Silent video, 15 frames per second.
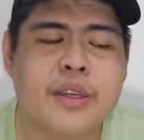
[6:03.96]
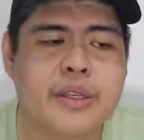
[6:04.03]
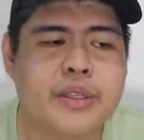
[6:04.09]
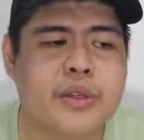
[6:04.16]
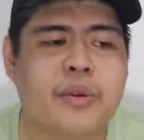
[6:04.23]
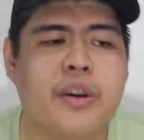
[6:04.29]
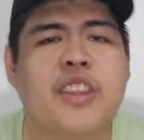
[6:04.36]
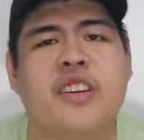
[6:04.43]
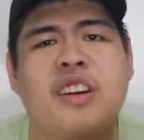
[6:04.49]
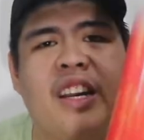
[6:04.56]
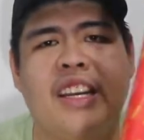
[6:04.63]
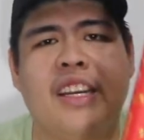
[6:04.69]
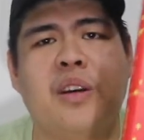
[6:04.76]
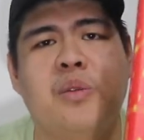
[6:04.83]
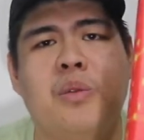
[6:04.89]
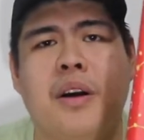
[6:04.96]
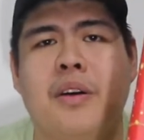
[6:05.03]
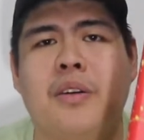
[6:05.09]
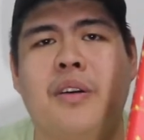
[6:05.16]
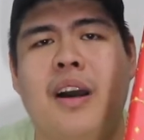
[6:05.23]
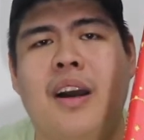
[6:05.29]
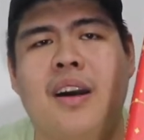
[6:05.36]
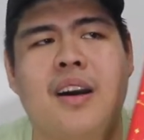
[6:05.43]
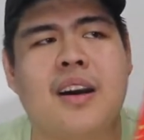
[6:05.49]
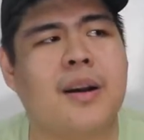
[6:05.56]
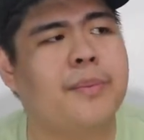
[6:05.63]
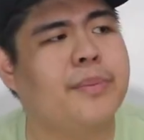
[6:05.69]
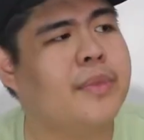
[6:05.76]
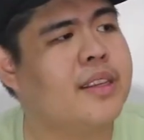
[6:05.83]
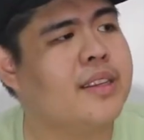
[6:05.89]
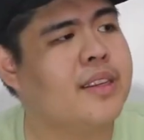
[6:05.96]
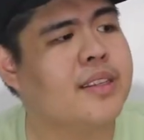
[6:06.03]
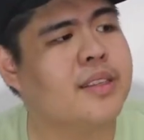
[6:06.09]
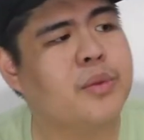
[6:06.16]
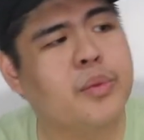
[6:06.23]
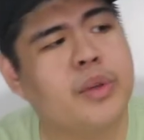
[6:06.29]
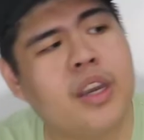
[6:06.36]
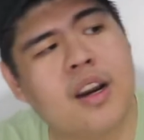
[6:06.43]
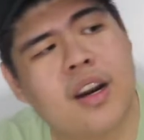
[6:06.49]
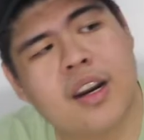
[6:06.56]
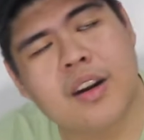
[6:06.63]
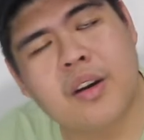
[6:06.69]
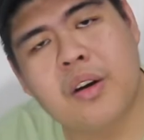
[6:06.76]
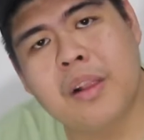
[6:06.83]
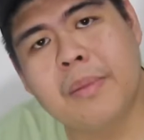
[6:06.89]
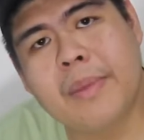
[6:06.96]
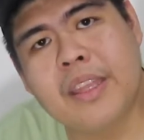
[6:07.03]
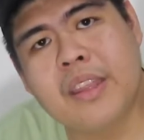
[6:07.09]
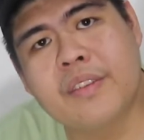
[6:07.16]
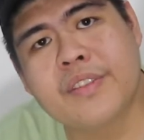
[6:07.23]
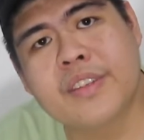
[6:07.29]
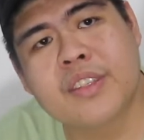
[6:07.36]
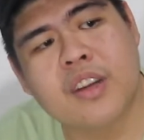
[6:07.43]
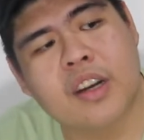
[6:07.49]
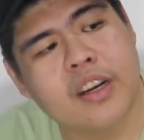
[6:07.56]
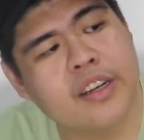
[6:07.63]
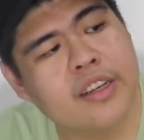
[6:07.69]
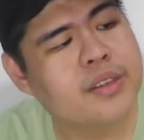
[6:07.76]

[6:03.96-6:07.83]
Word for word: So, ito na lang yung nakuha ko. Um, this is We Are All Made of Star.